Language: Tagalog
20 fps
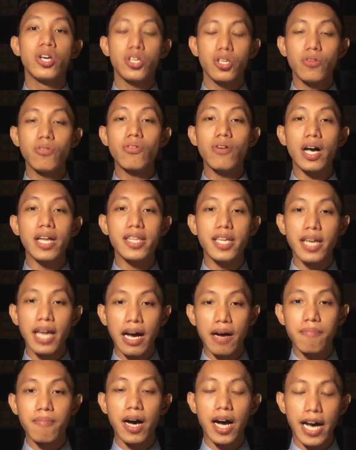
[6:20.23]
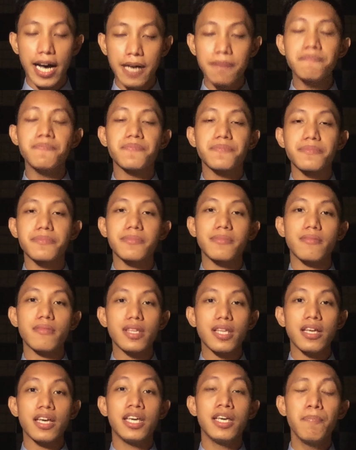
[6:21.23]
Yung kanilang mga
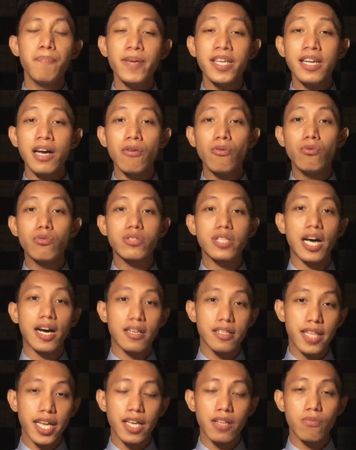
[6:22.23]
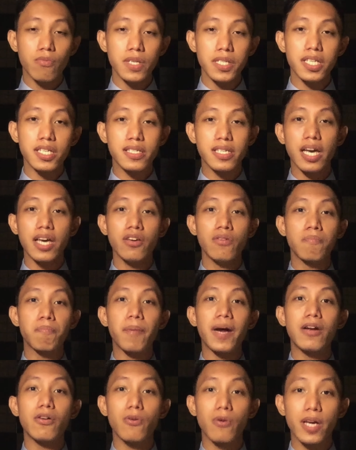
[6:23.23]
ipinautang din, which is ngayon
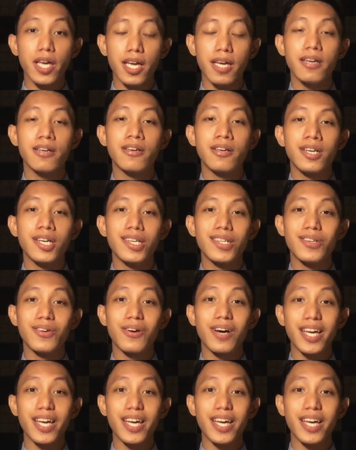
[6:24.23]
palugi No?